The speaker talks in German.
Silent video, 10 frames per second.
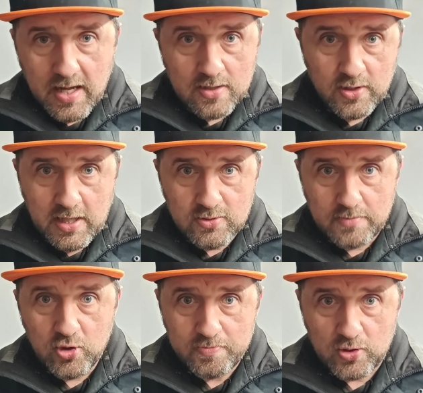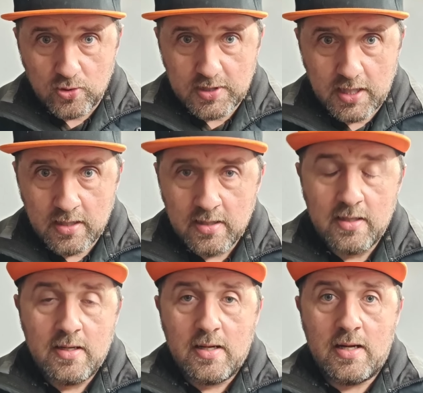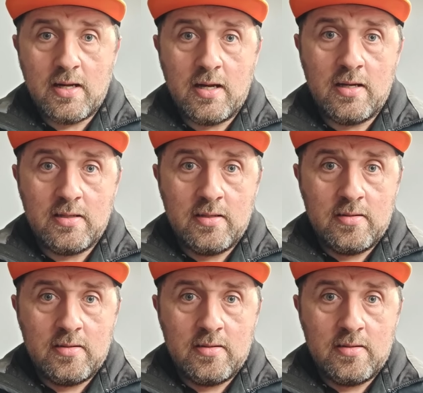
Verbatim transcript: Auch keine anderen Milchprodukte. Äh,